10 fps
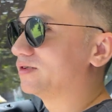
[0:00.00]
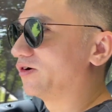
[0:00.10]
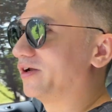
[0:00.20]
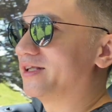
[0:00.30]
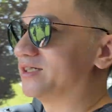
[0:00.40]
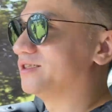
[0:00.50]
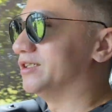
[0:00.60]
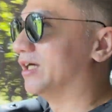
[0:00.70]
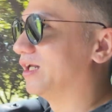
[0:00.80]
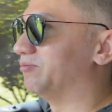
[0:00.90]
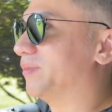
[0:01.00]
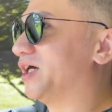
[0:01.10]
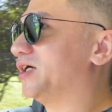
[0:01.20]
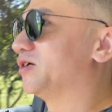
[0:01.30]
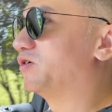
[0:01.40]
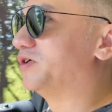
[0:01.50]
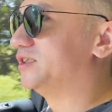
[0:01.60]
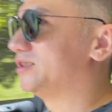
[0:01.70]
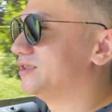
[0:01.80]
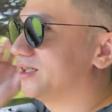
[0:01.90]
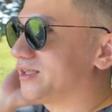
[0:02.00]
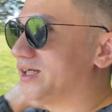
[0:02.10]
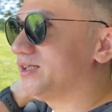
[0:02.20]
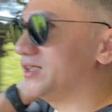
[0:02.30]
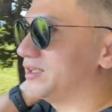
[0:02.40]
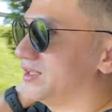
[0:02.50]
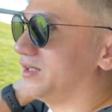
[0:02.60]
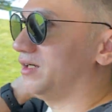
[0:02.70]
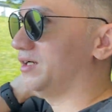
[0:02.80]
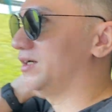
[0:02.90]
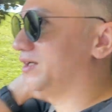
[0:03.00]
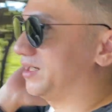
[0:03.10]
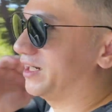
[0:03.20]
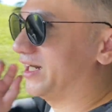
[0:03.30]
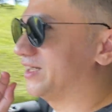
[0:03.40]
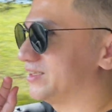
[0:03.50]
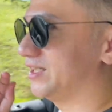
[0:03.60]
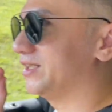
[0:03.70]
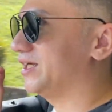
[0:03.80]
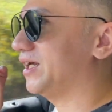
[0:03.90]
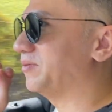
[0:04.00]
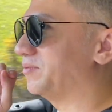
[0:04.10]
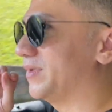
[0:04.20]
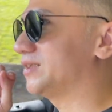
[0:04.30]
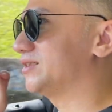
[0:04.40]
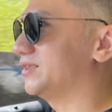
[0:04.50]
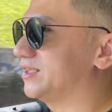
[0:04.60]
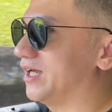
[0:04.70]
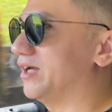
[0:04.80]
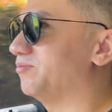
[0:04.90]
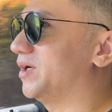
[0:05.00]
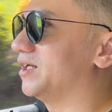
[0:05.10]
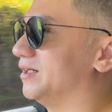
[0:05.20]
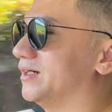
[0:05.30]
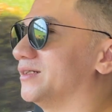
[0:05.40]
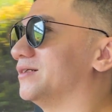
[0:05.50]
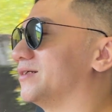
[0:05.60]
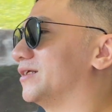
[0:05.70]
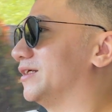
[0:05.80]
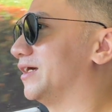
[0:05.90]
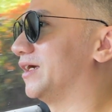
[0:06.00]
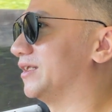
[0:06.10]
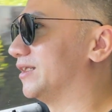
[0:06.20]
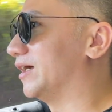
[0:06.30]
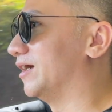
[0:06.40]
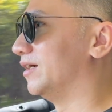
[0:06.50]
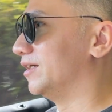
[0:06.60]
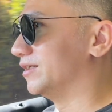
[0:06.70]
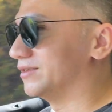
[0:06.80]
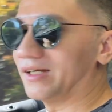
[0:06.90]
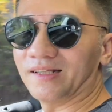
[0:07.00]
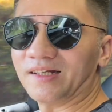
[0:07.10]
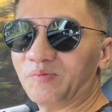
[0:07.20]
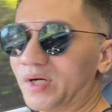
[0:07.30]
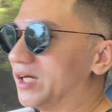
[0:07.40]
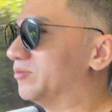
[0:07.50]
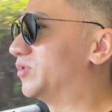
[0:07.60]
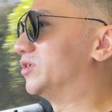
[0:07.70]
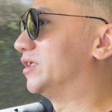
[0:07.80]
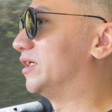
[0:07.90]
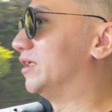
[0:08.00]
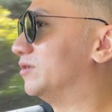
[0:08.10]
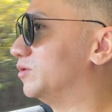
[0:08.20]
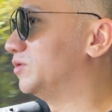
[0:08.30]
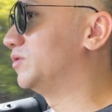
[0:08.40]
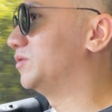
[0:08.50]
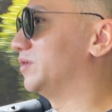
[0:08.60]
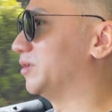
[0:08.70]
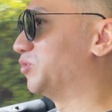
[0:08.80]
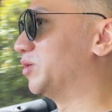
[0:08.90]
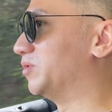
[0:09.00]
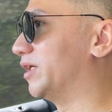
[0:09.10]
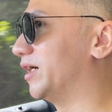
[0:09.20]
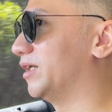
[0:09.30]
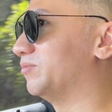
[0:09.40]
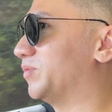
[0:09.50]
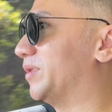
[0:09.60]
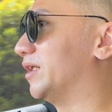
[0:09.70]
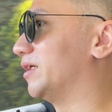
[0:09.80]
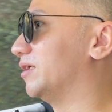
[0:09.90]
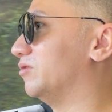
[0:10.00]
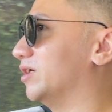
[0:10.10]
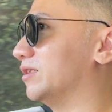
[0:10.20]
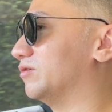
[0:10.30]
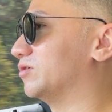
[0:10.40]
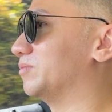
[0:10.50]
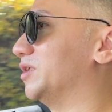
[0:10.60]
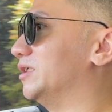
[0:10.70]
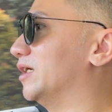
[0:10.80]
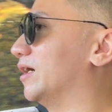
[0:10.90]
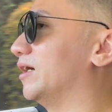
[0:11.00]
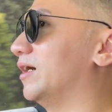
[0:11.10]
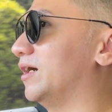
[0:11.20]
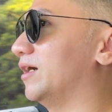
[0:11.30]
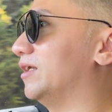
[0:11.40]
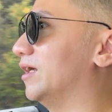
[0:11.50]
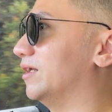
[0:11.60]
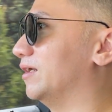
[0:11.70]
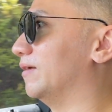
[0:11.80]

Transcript: orientasi dalam nah kondisinya tadi ya rasanya masih sama dengan ketika kita serah kan proyek itu ya mudah-mudahan pemiliknya juga terus menjaga dan